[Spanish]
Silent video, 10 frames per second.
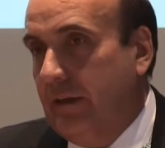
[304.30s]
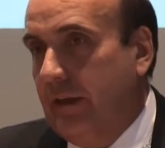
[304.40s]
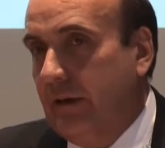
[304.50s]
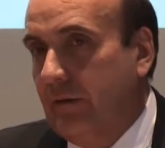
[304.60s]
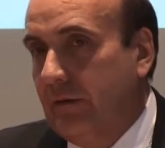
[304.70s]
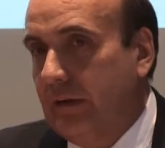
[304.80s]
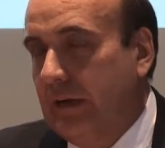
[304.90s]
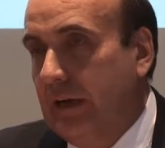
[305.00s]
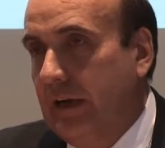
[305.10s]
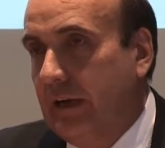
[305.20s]
Quiero
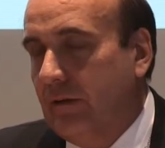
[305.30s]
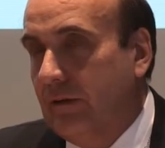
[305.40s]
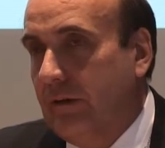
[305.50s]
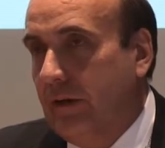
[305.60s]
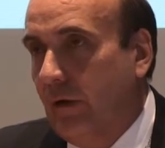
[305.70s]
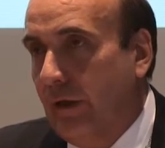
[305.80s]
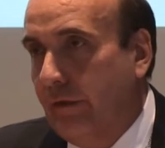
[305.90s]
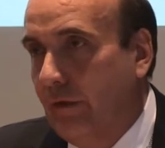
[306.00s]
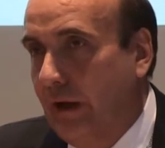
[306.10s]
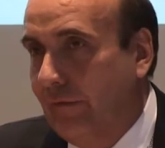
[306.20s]
a
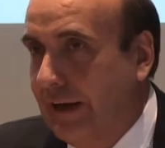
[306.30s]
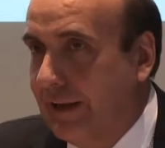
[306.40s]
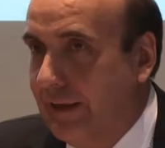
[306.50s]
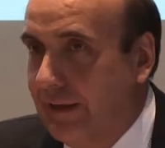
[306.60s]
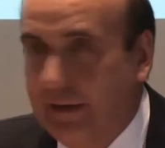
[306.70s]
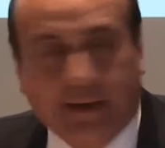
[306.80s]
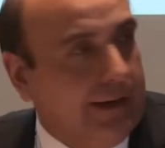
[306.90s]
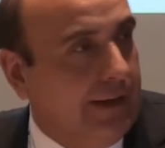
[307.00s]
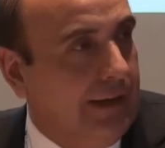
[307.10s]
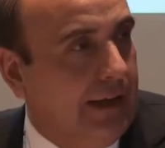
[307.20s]
continuación hablar de
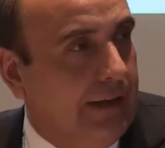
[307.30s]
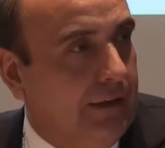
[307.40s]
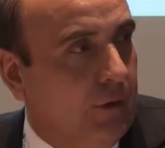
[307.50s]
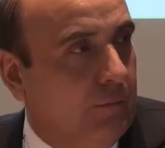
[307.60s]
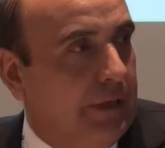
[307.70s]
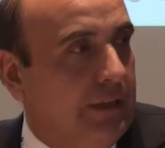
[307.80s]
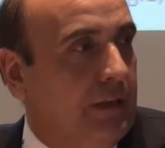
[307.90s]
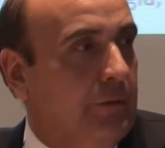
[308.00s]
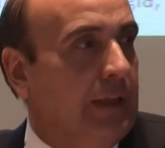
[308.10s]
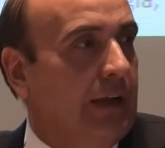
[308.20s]
energía y
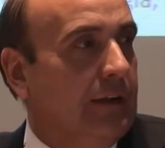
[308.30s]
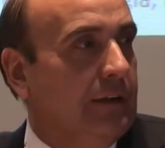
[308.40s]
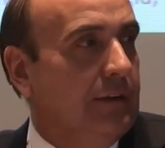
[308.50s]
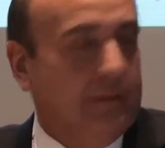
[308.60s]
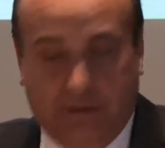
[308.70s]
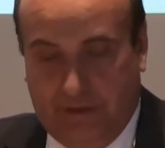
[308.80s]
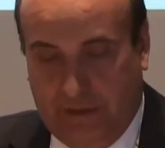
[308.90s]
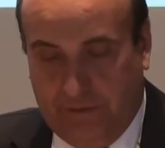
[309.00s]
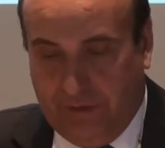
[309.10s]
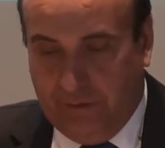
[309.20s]
competitividad
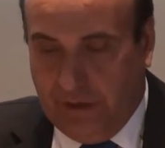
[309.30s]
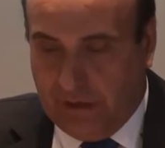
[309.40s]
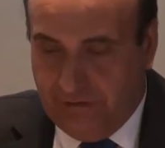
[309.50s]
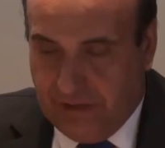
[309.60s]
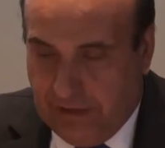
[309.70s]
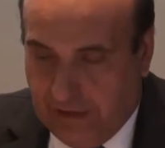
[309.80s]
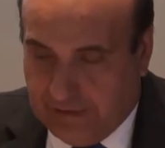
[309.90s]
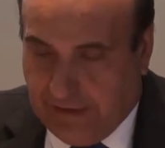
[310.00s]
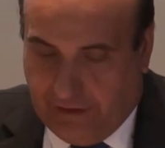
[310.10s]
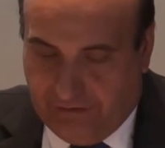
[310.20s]
y me voy a referir a
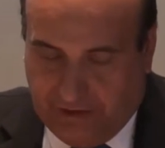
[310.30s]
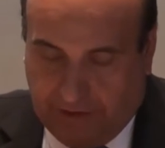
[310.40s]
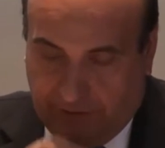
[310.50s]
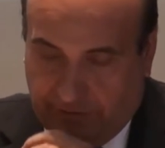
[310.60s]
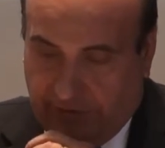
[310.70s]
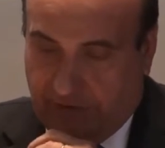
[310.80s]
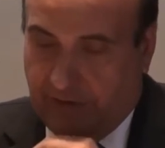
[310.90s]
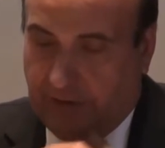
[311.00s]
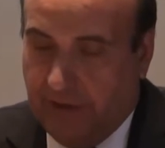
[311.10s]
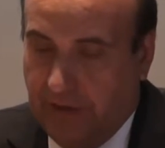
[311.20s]
esta gráfica donde
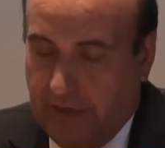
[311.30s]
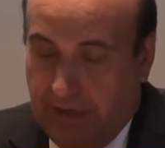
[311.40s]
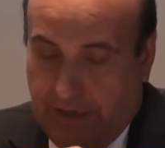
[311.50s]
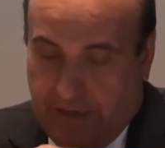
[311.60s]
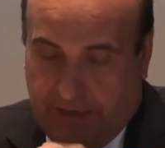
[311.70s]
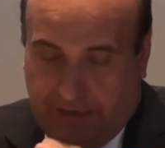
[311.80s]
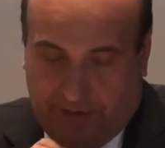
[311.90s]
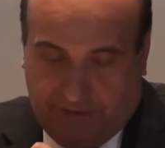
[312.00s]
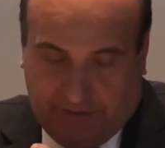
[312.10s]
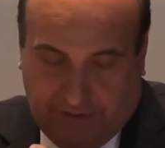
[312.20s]
se
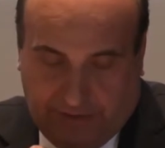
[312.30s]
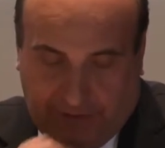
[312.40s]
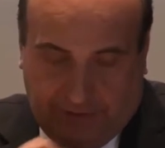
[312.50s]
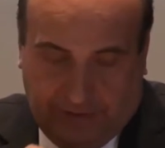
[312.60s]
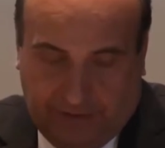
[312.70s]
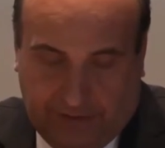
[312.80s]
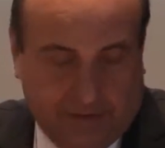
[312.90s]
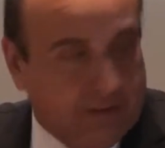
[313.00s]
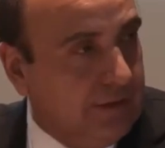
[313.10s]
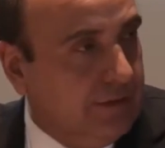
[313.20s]

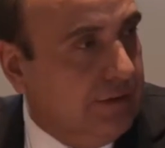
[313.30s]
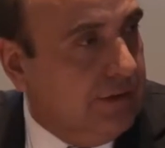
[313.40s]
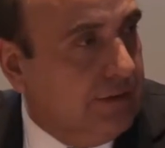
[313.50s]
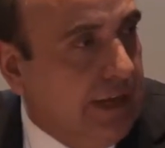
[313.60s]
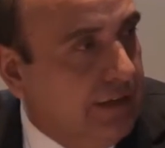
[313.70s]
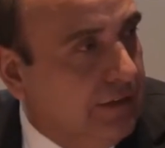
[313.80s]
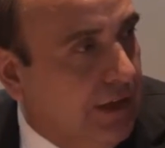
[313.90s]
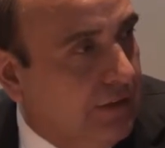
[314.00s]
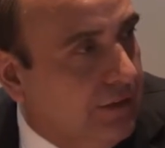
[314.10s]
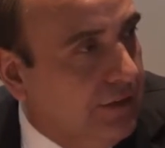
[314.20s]
eh, están en
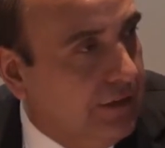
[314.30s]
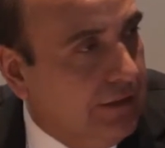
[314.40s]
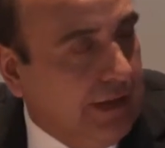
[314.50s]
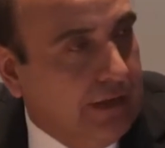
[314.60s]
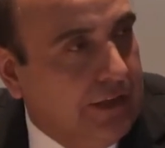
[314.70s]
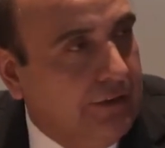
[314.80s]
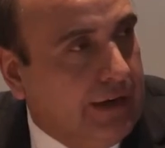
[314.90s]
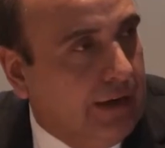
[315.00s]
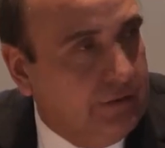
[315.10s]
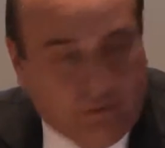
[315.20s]
esas eh, diagrama de
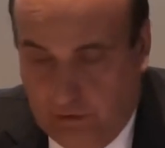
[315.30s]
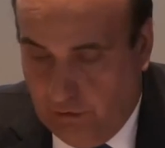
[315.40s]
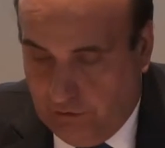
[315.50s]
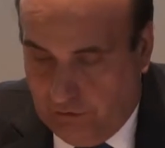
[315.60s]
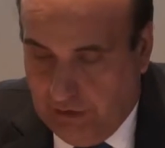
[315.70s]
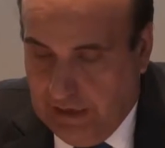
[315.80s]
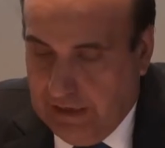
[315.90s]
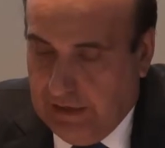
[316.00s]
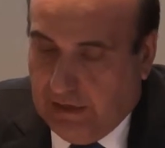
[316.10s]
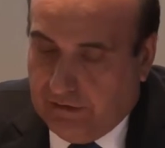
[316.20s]
barras
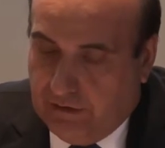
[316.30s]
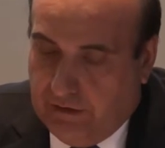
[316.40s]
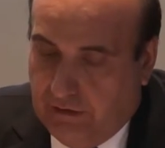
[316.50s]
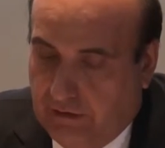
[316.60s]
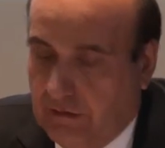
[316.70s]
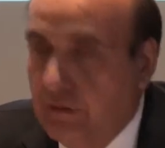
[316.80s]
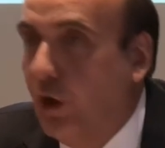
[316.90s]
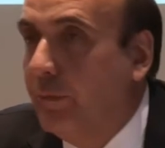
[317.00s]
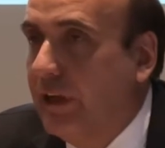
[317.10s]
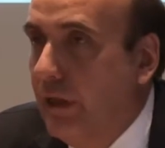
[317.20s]
las
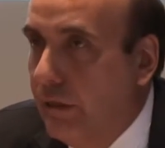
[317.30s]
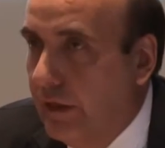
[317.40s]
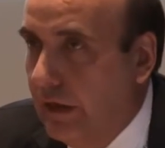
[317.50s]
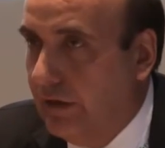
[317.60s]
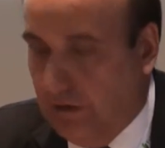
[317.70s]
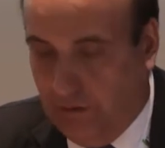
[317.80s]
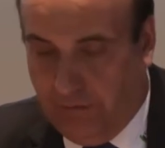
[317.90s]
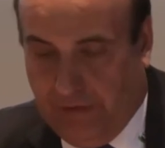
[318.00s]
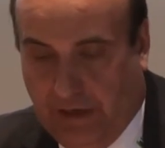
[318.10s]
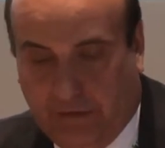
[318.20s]
top 15 de las
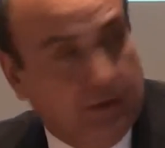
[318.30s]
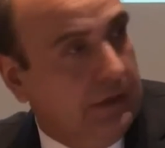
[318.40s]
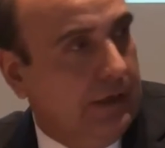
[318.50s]
economías